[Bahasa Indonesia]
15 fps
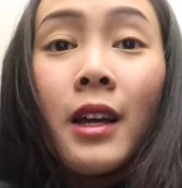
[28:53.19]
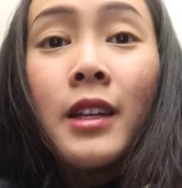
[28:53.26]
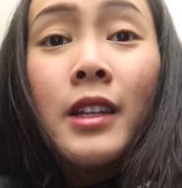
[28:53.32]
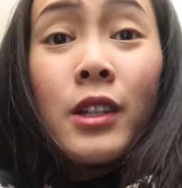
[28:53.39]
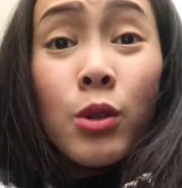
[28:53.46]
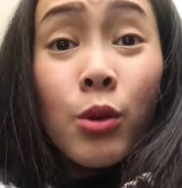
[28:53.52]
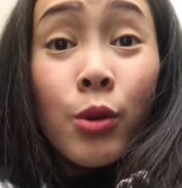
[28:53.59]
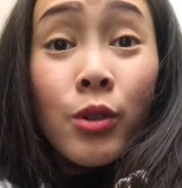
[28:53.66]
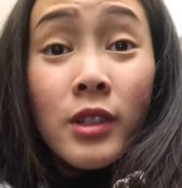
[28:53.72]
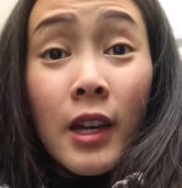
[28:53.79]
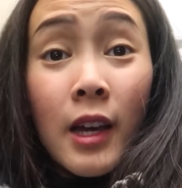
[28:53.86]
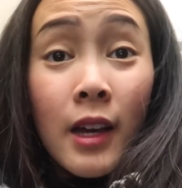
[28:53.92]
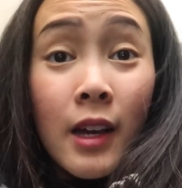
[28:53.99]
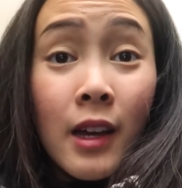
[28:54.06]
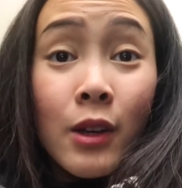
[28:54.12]
jadi
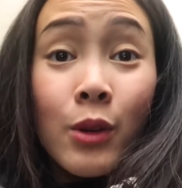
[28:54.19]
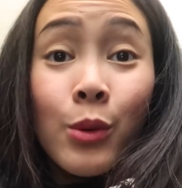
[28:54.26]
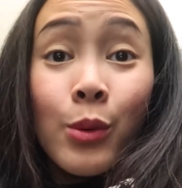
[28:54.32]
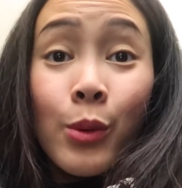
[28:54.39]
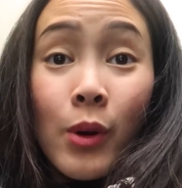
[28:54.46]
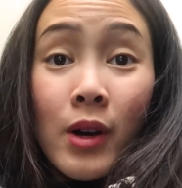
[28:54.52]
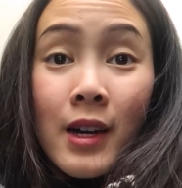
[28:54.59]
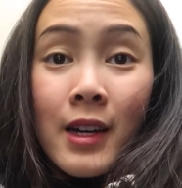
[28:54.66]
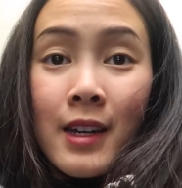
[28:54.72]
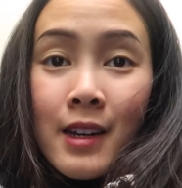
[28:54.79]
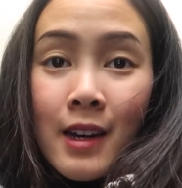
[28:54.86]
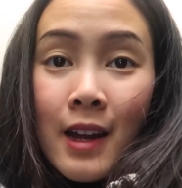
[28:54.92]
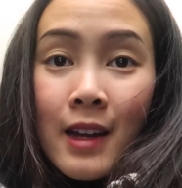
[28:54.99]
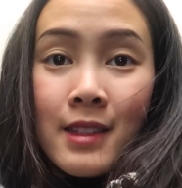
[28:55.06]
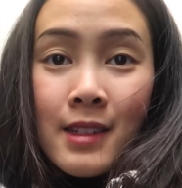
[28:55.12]
suhunya 2
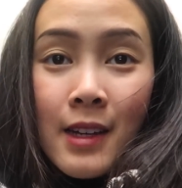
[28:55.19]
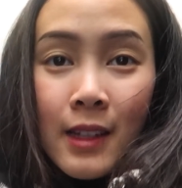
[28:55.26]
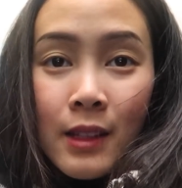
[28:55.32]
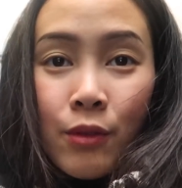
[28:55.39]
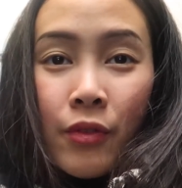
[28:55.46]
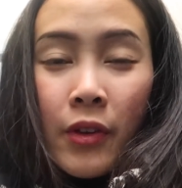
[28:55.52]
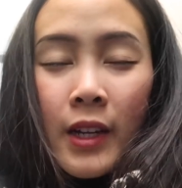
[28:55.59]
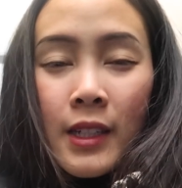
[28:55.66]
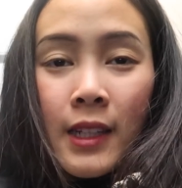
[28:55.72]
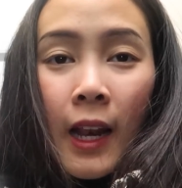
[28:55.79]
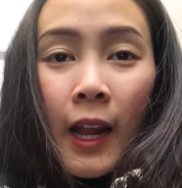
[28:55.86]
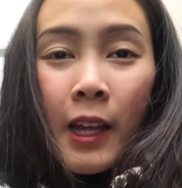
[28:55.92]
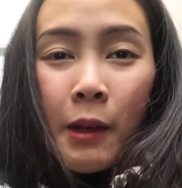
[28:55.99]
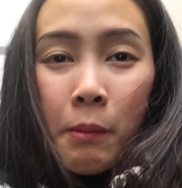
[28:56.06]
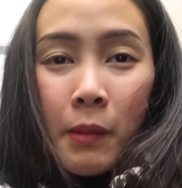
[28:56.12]
derajat feels
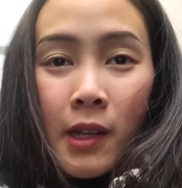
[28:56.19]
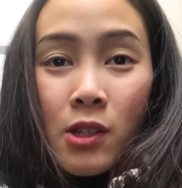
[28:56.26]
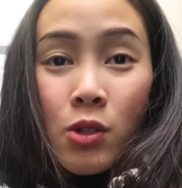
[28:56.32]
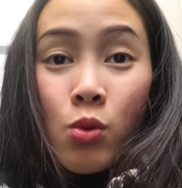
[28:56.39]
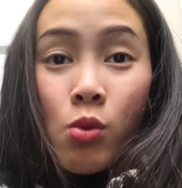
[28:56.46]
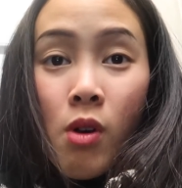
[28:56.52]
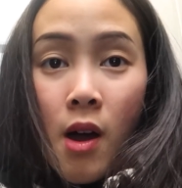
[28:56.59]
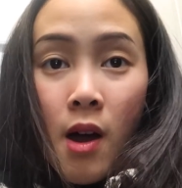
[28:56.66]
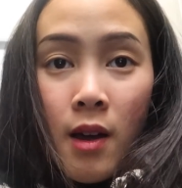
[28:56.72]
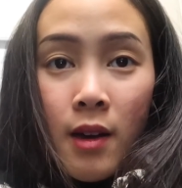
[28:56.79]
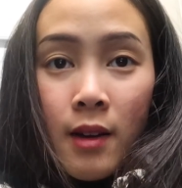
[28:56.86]
like minus 2